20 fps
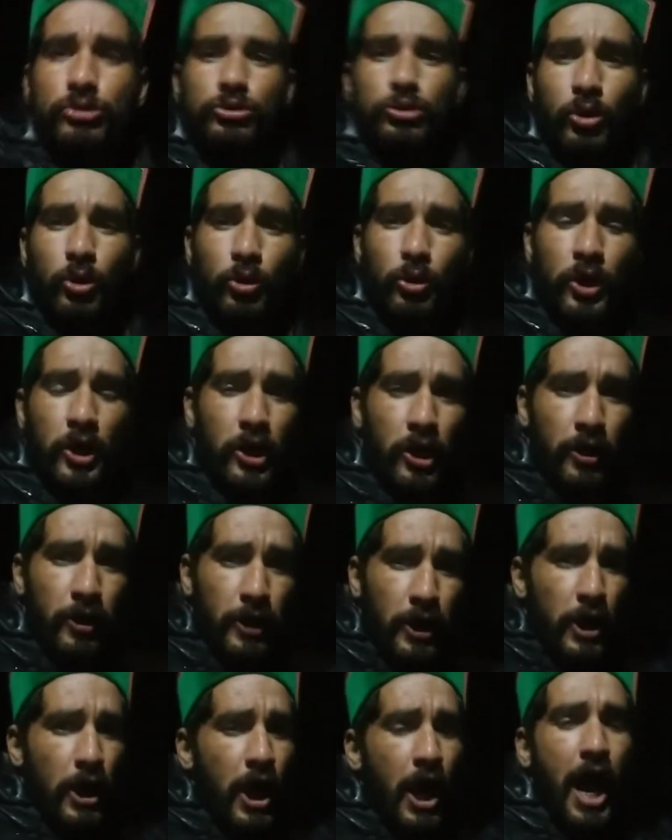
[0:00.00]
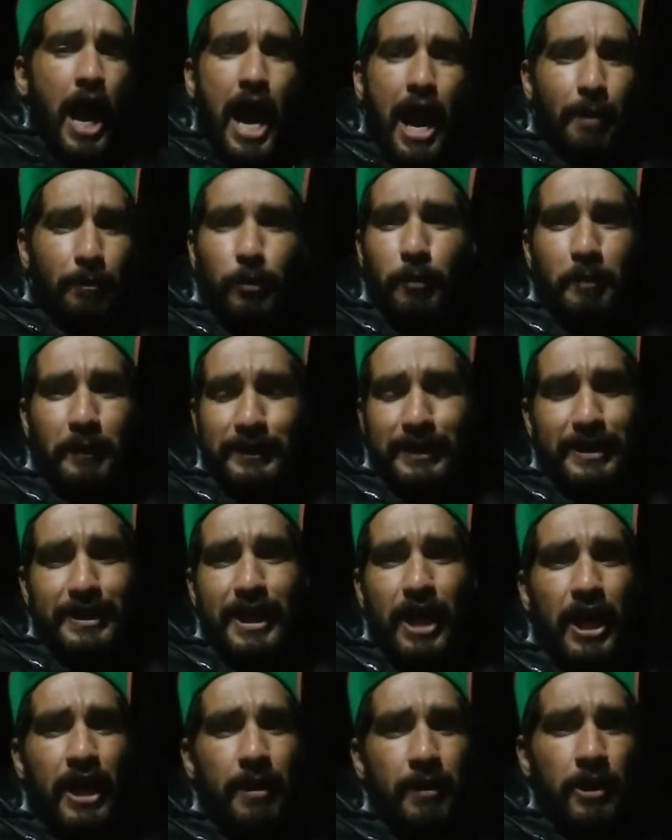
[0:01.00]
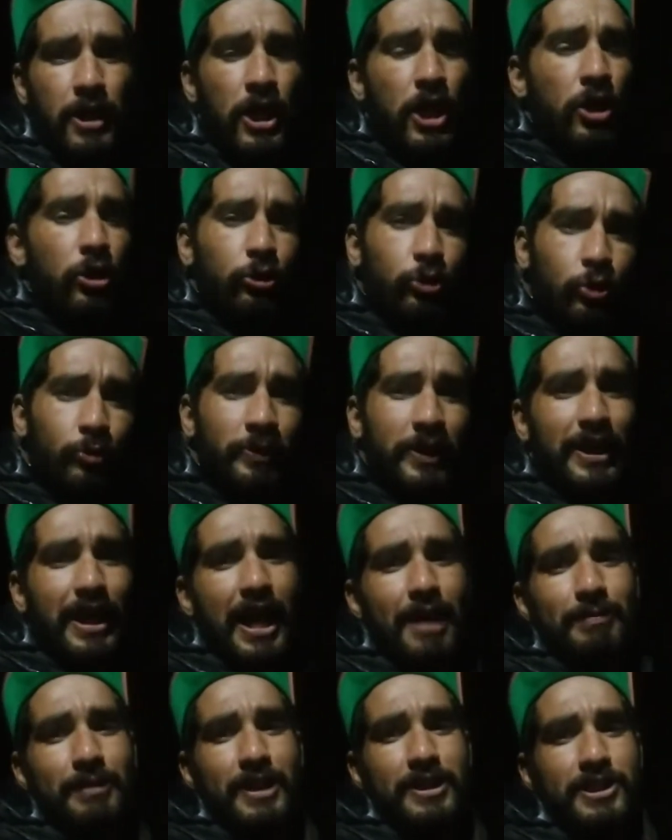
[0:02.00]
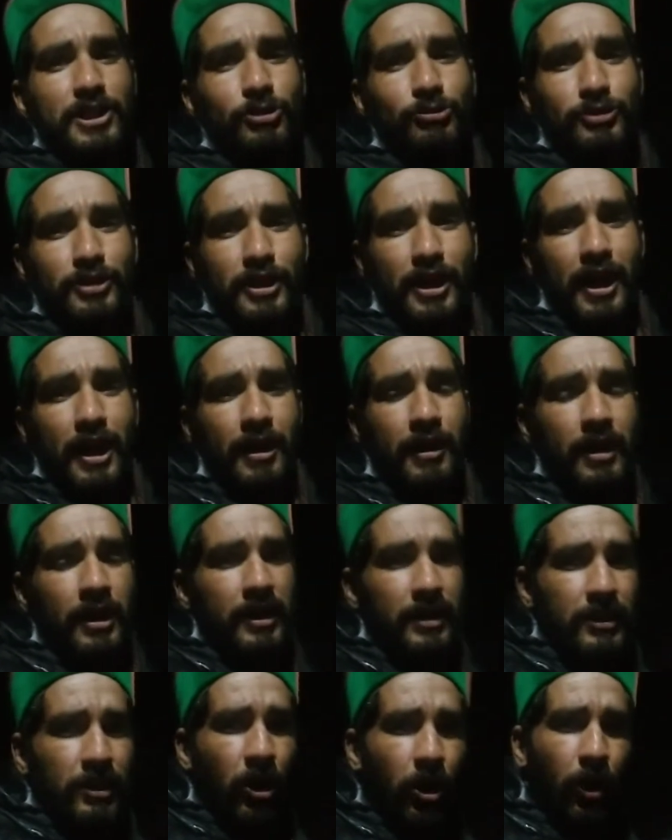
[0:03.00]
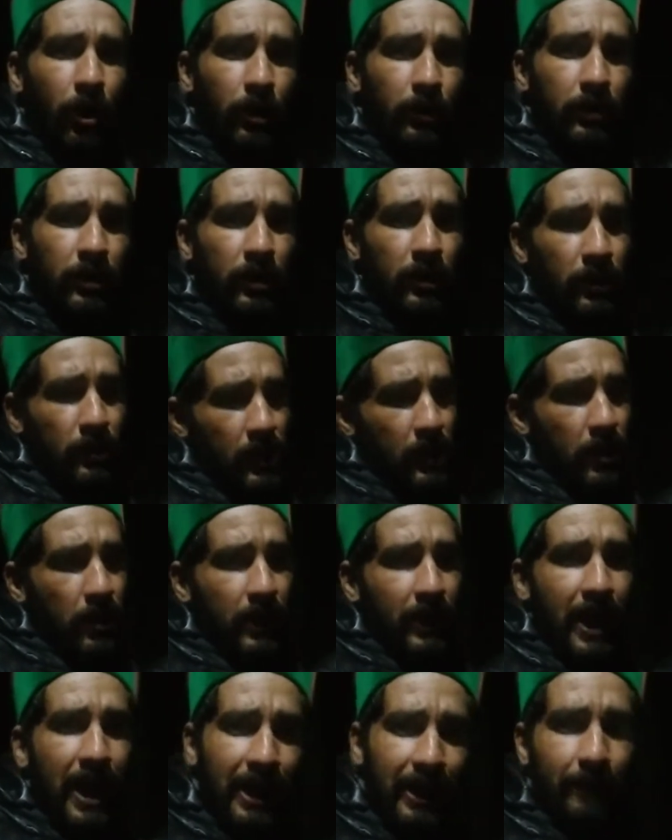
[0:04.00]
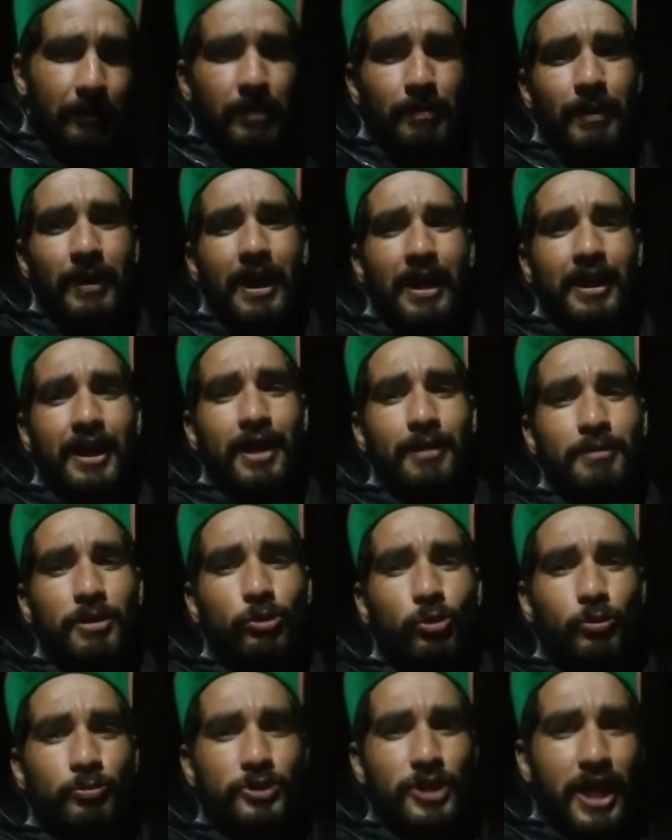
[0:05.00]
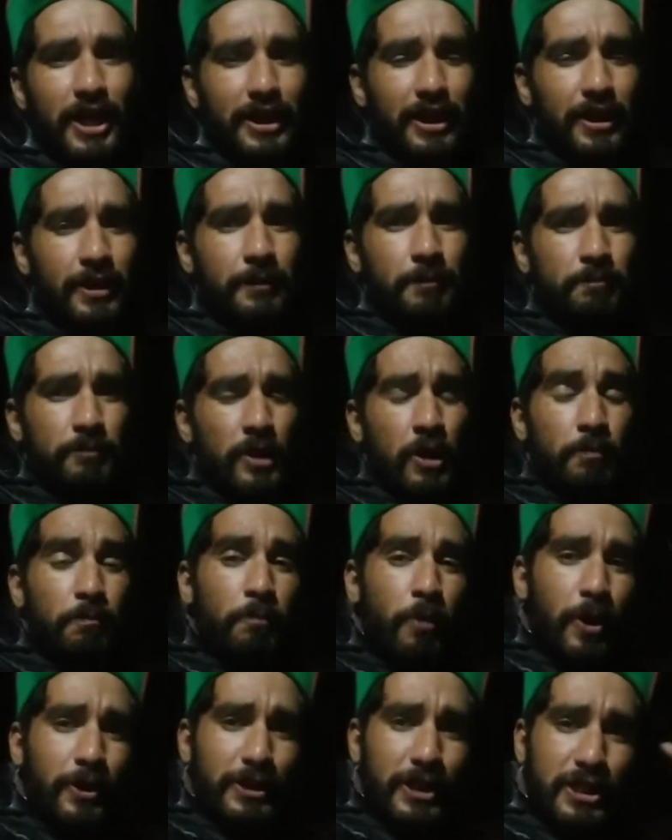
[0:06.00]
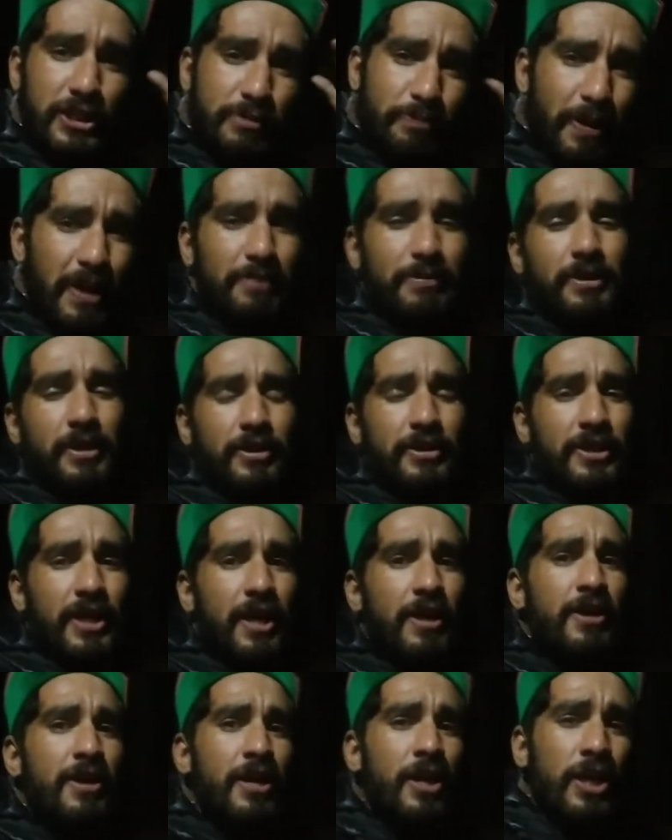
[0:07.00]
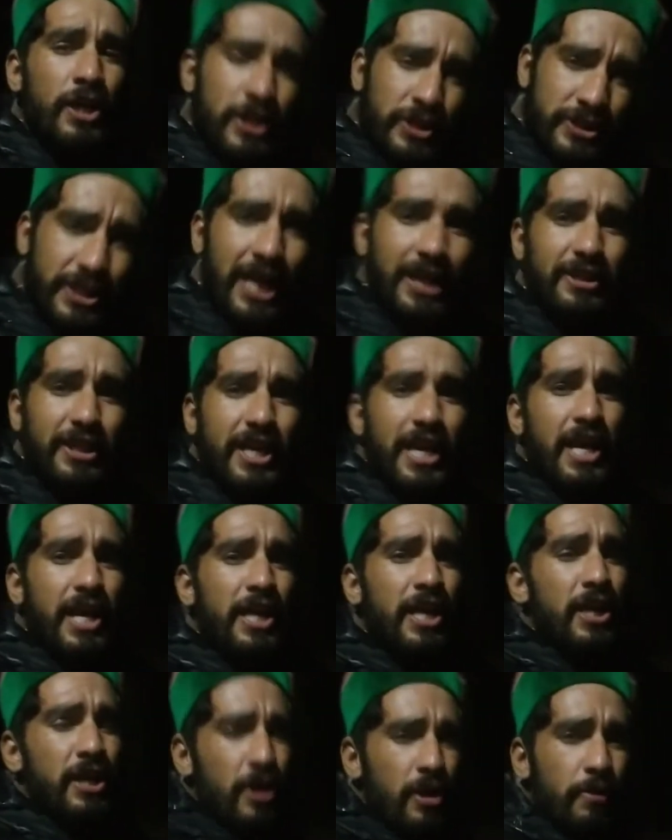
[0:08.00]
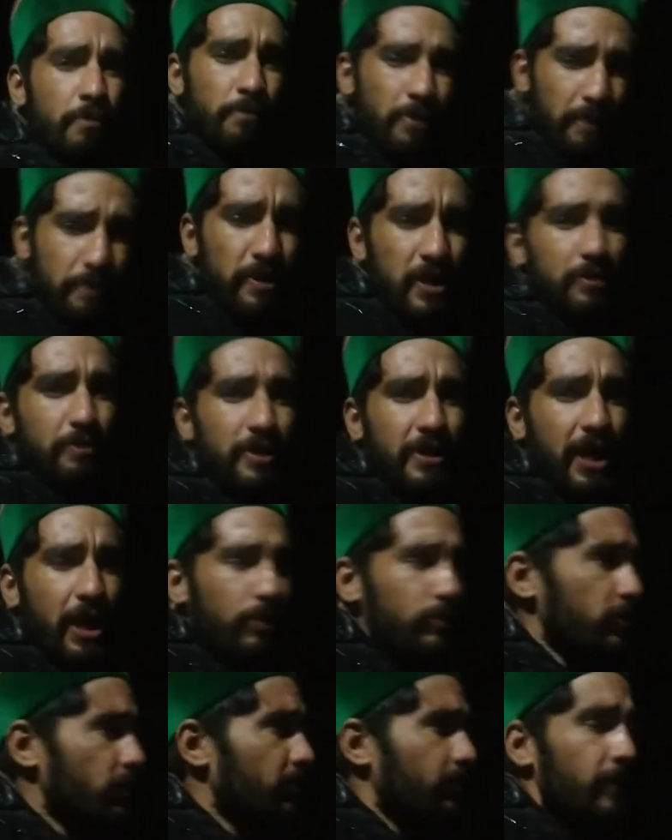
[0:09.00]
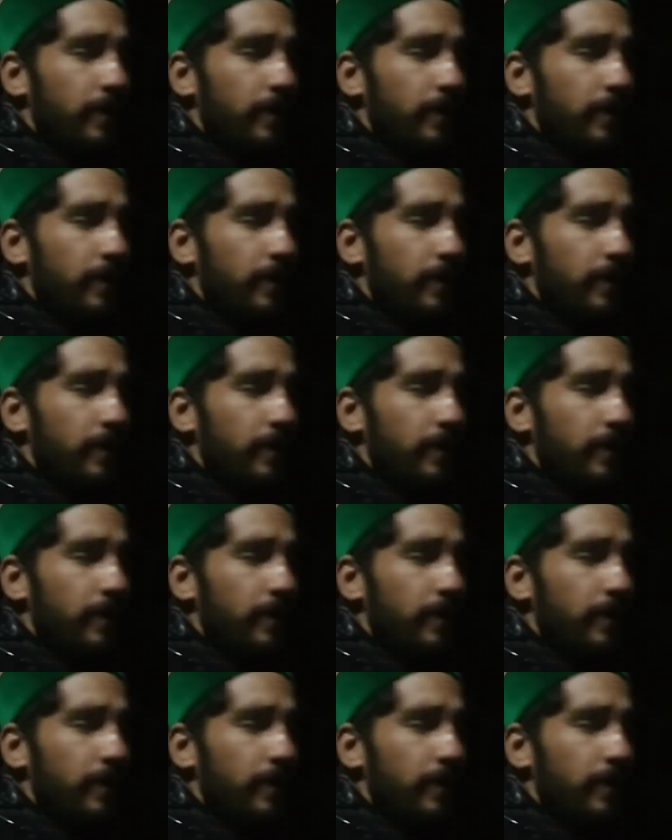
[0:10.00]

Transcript: तो आपको पता ही है रूम की लाइफ कैसी होती है और खाना भी बनाना है हमें रूम जाके बहुत ज़्यादा सफाई भी करनी है जाते हैं मैं भीग भी रहा हूँ